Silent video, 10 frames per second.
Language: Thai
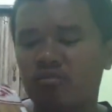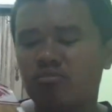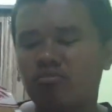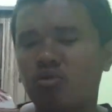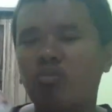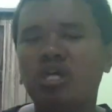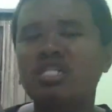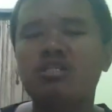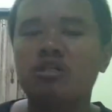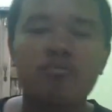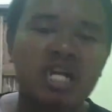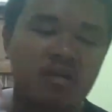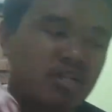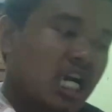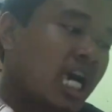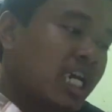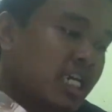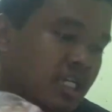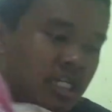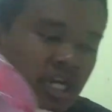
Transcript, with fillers: อะ่ะ ผมว่าที่อื่นไม่น่ามีขายอะ่ะ